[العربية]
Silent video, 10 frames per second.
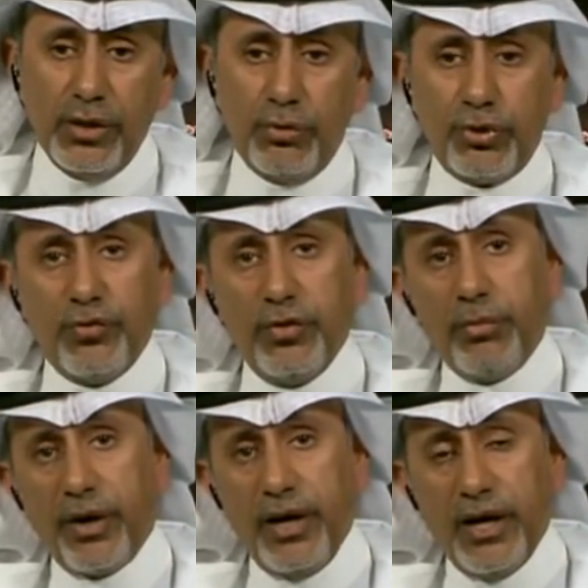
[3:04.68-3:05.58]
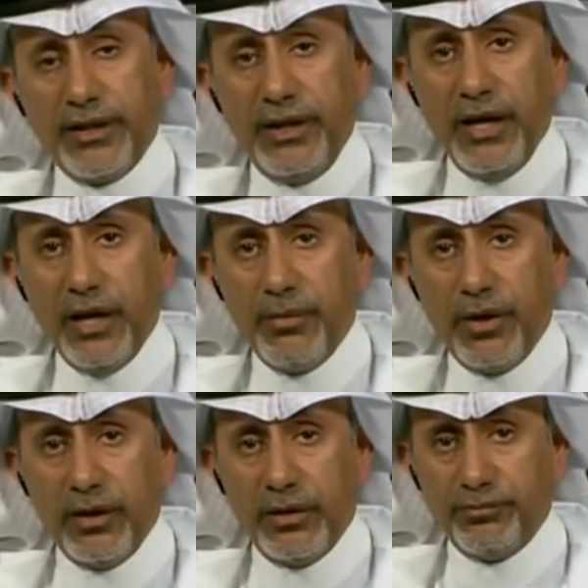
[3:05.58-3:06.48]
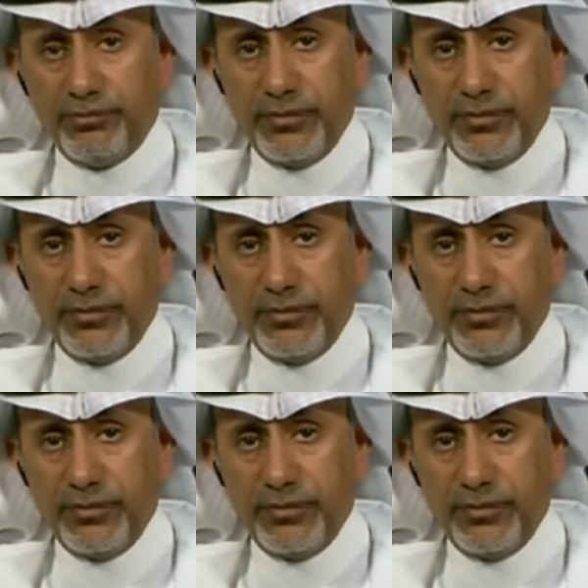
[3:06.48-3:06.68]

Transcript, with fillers: وتشوف المباريات اللي لعبها